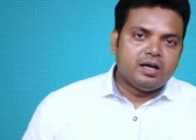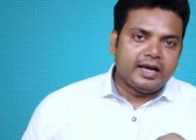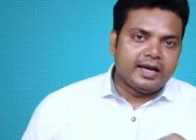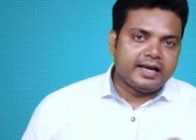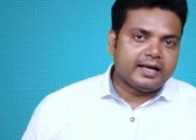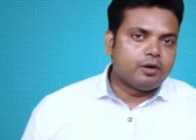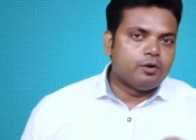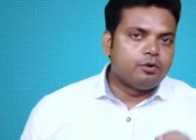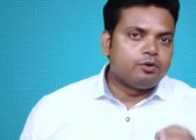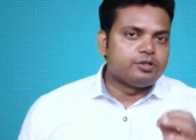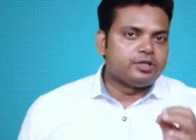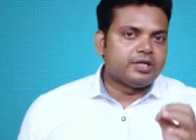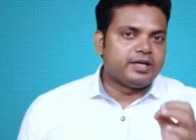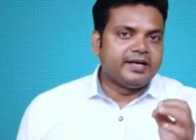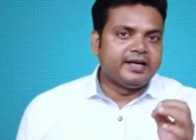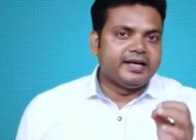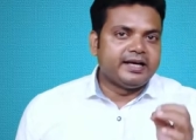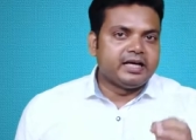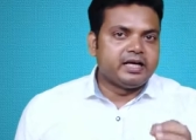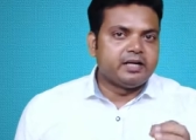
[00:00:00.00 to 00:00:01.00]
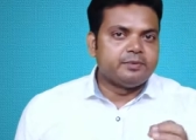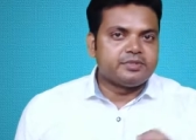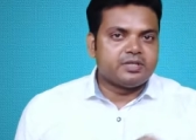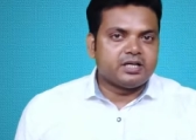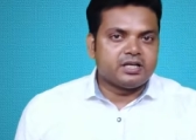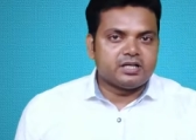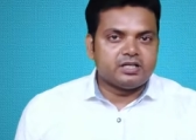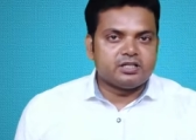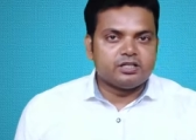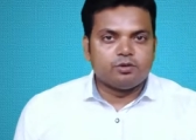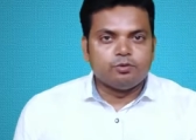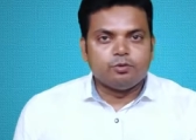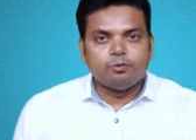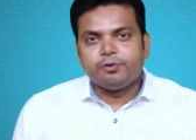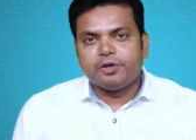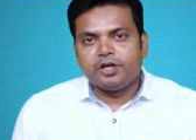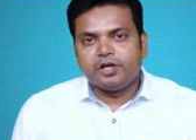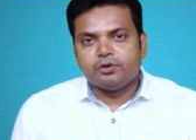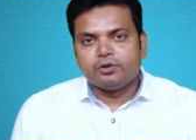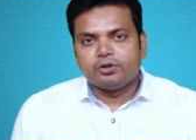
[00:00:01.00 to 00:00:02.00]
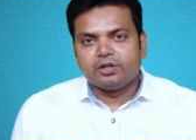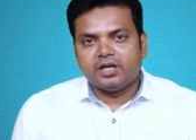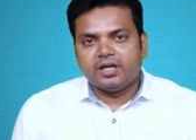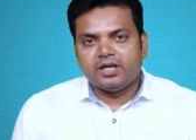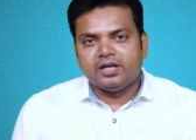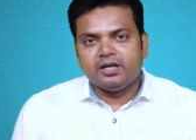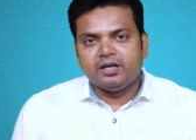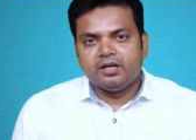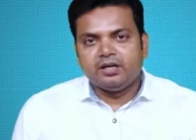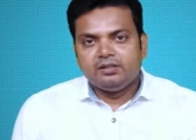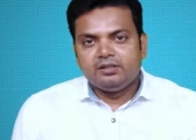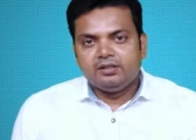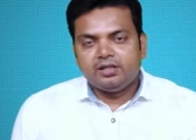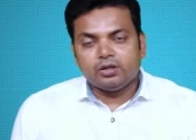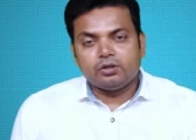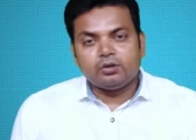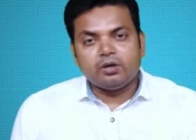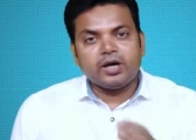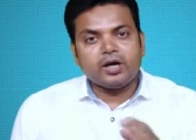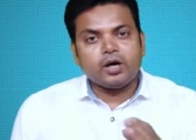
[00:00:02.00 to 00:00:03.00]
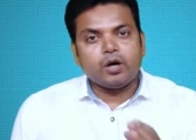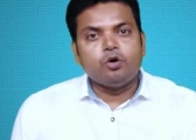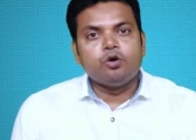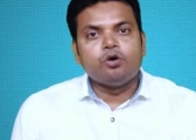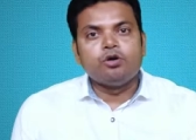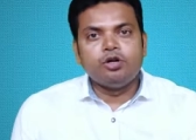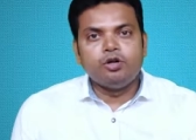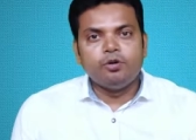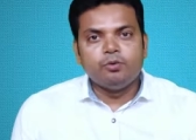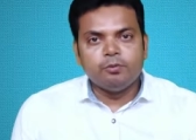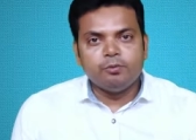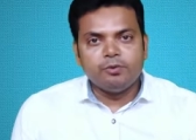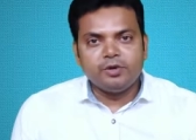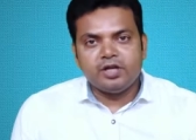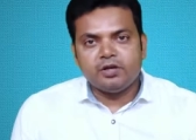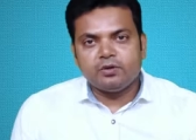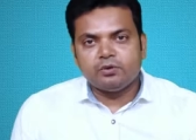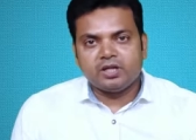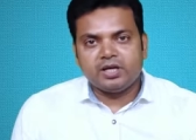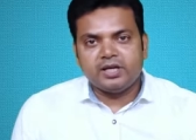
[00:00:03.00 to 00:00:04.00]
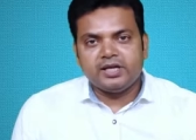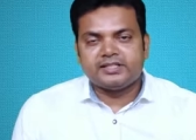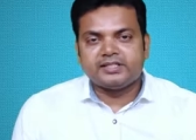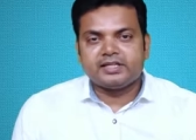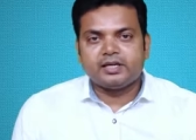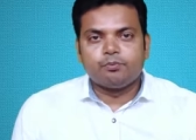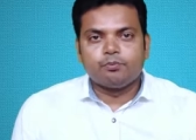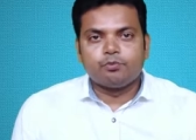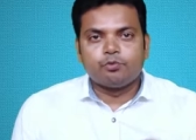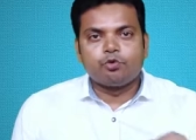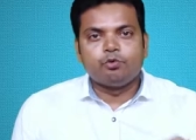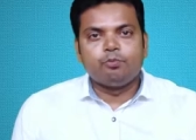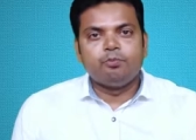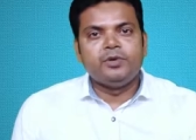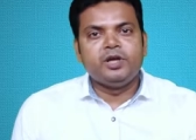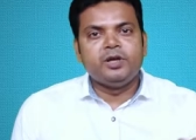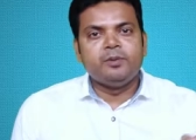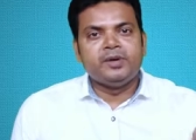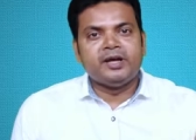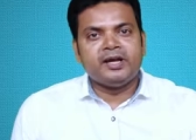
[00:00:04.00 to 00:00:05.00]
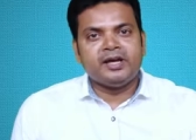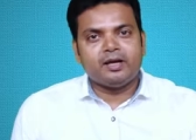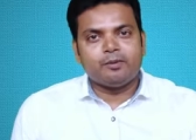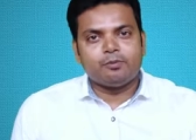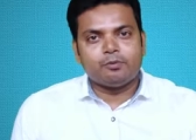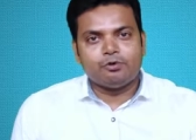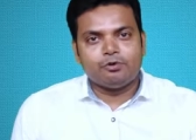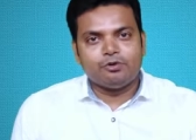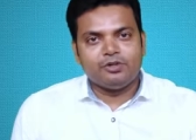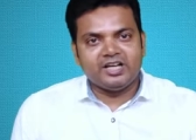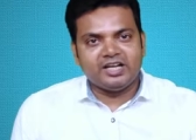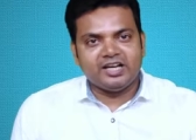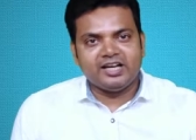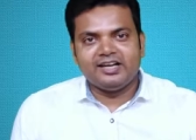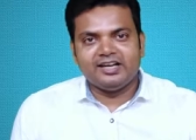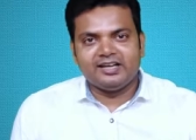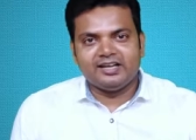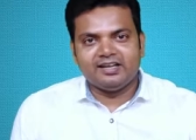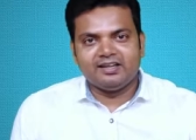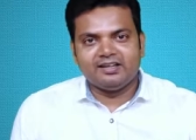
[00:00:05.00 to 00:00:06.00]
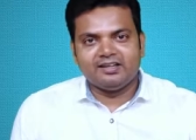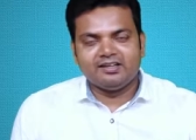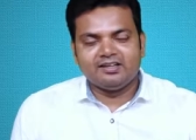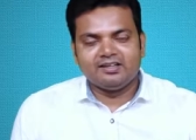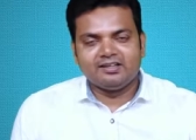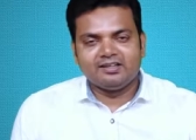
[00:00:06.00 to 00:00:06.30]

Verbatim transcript: अकाउंट से नेगेटिव स्टेटस रिमूव नहीं होता है या तो अकाउंट रिमूव नहीं होता है इसका प्रूफ भी मैं आपको दिखाएंगे